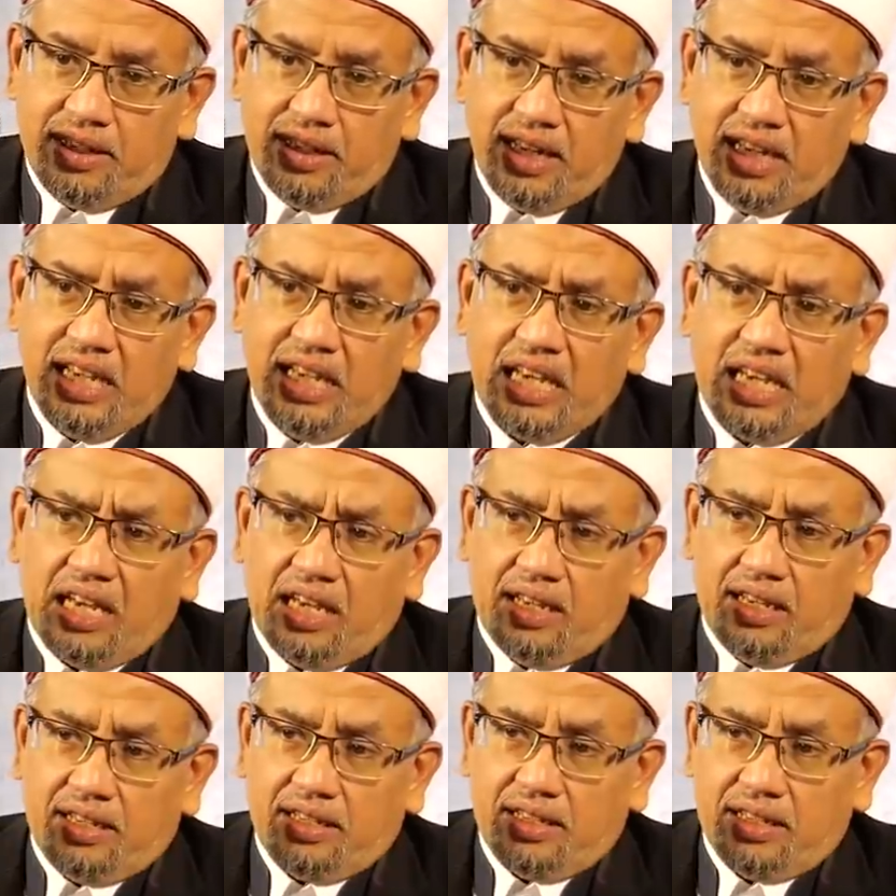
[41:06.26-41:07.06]
นี่
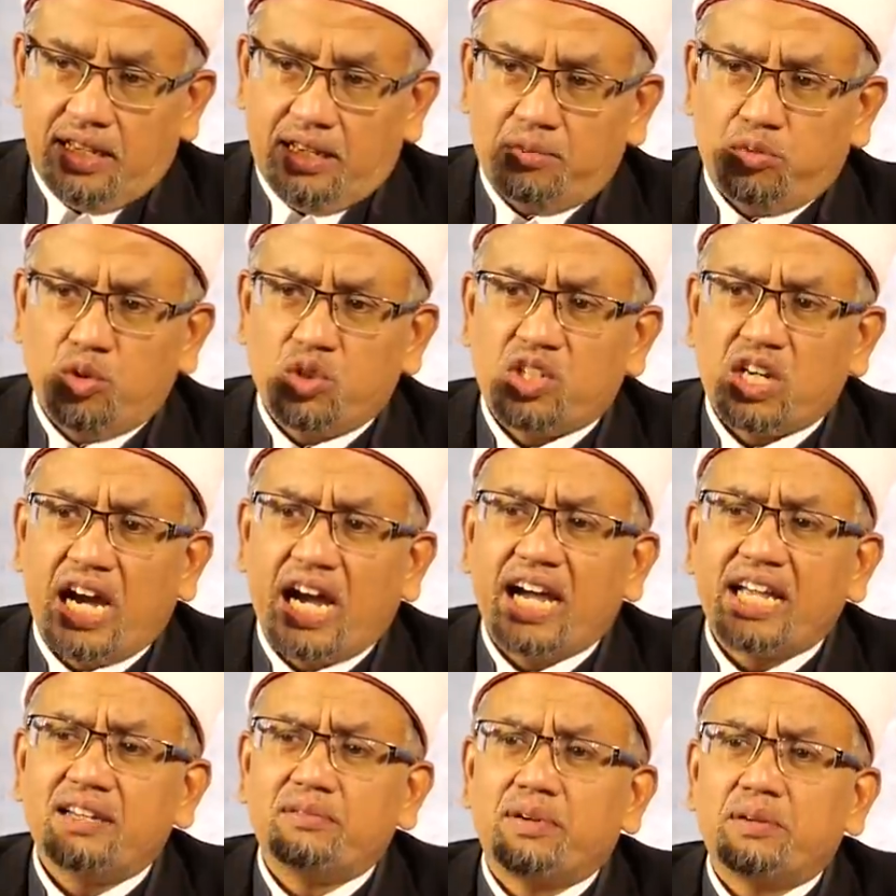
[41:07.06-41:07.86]
ไอ้ผู้
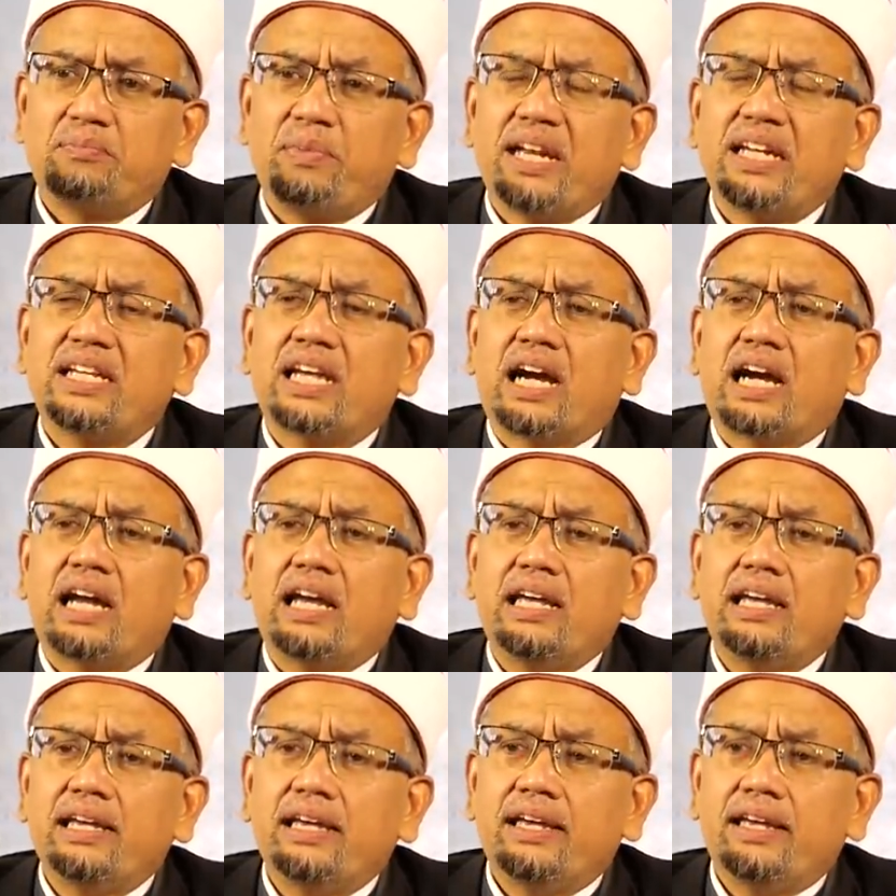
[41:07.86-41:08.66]
ชายเนี่ยมันเป็นอย่าง
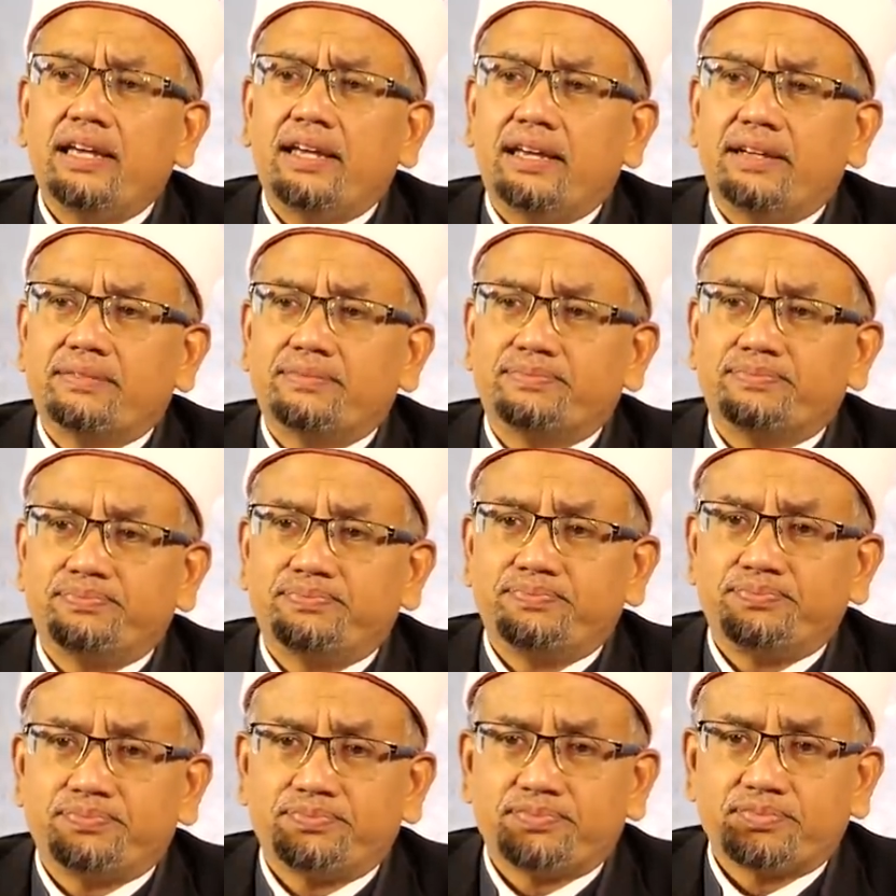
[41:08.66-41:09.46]
นี้
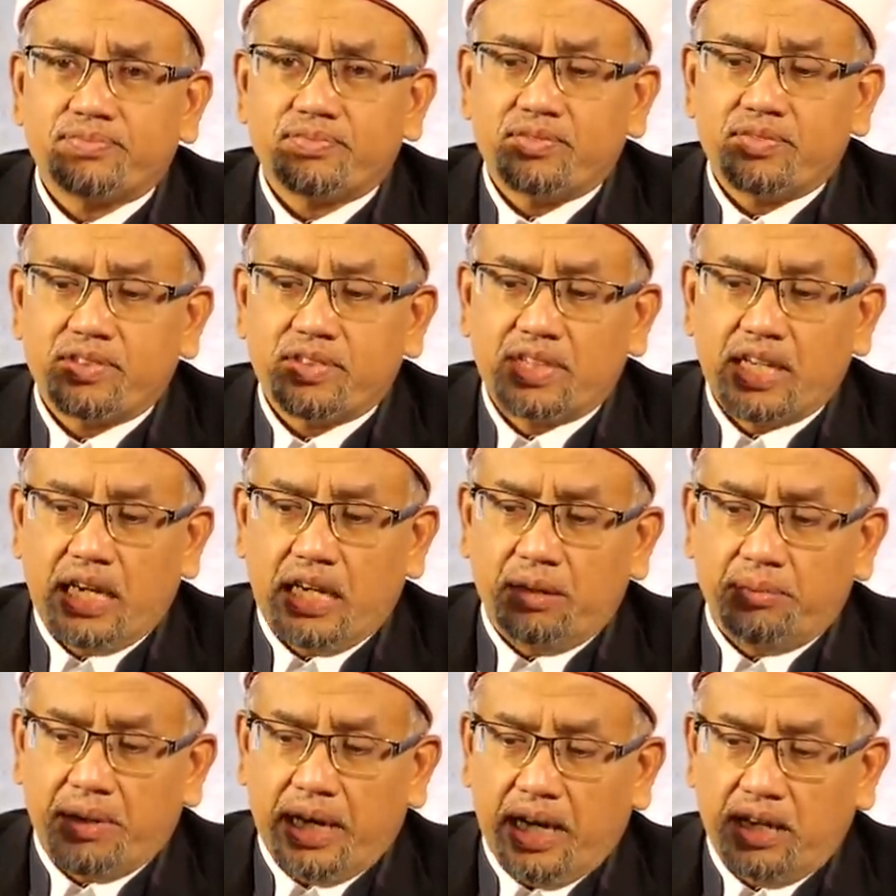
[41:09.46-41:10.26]
ใช่
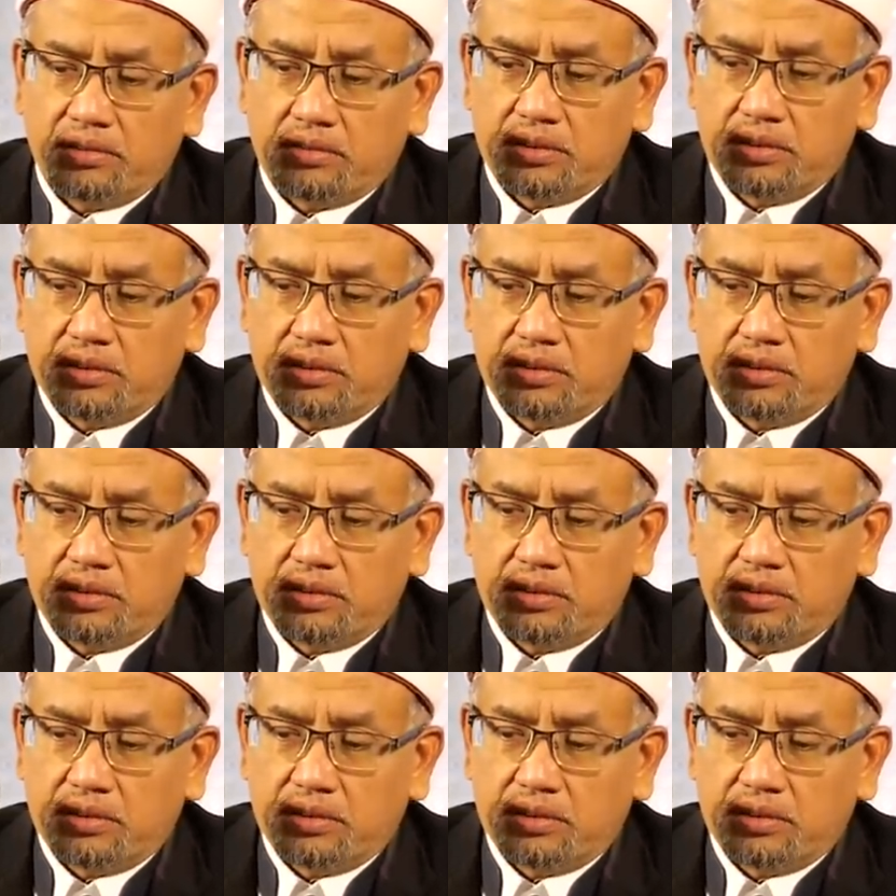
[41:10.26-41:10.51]
หรือเปล่า